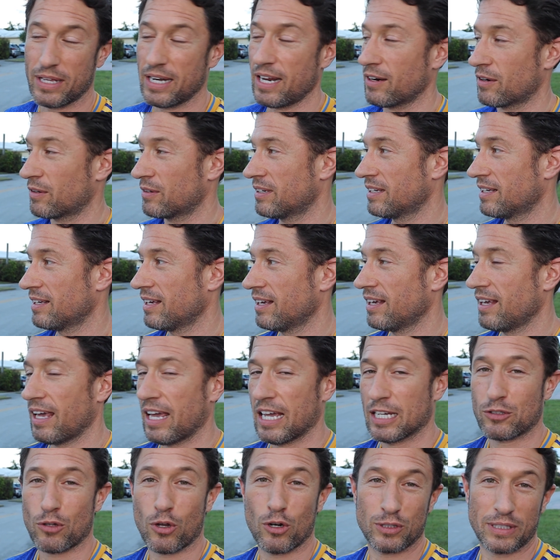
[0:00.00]
dinero.
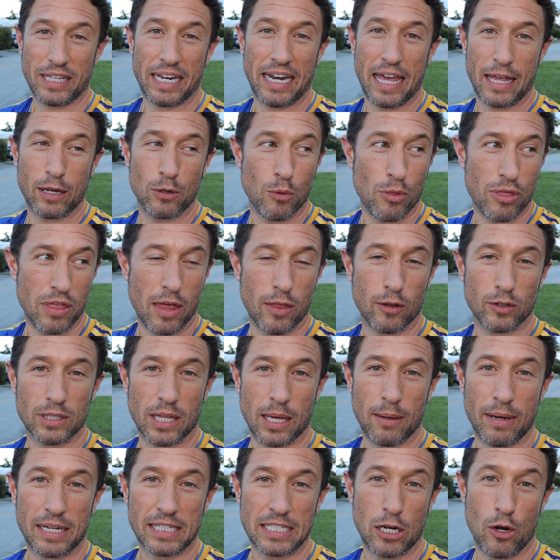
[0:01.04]
Esto lo tiene denunciado
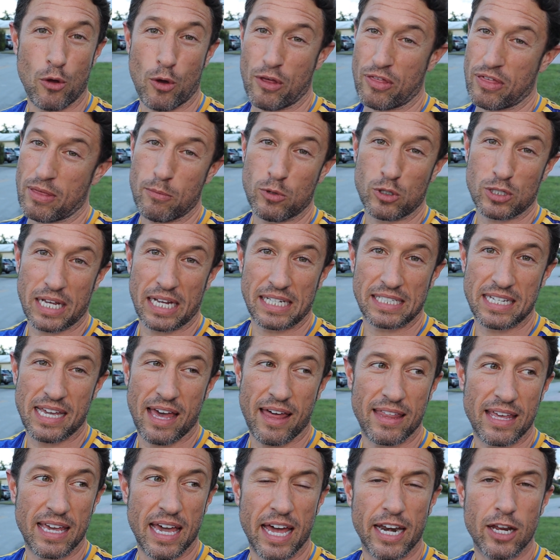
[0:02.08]
Tebas y lo decimos casi
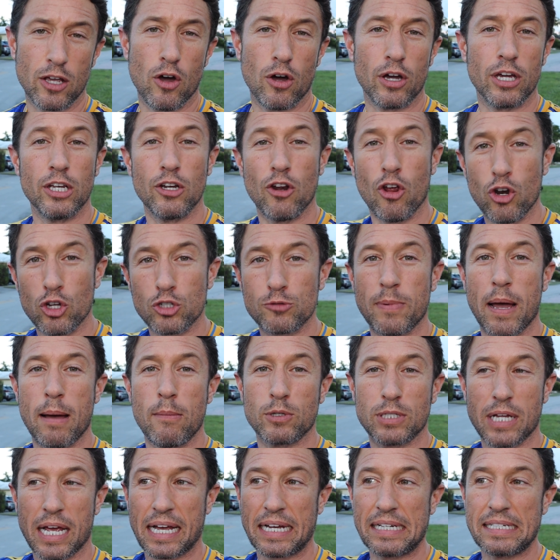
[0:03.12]
a diario y no nos
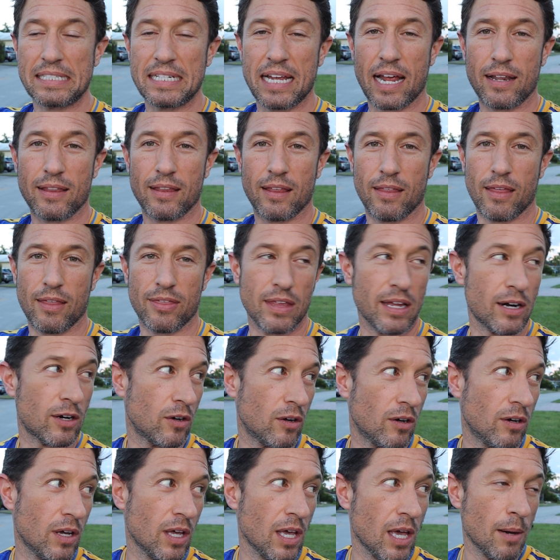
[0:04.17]
vamos a cansar de
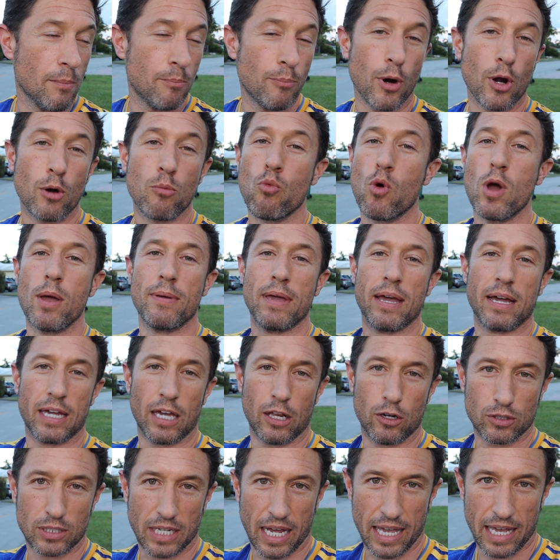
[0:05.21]
decirlo, por muy bien
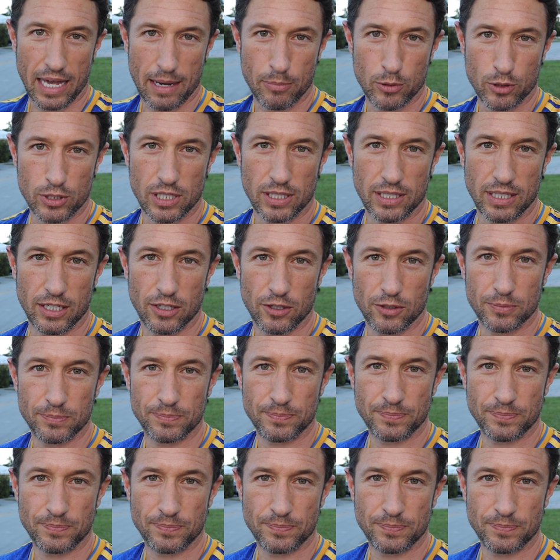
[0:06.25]
que nos caiga Pochettino.